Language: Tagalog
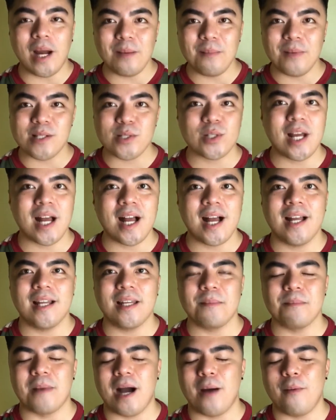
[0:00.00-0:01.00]
ba siya,
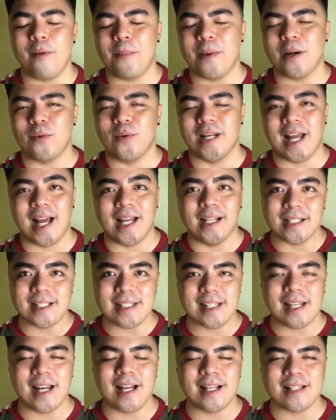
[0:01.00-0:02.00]
halimbawa pag wala na
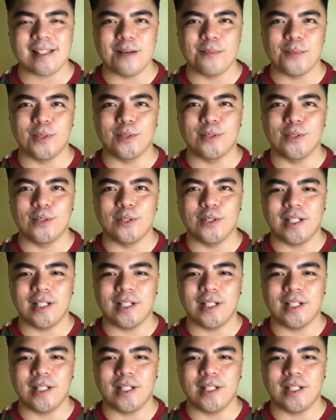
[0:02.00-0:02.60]
sila sa mundo.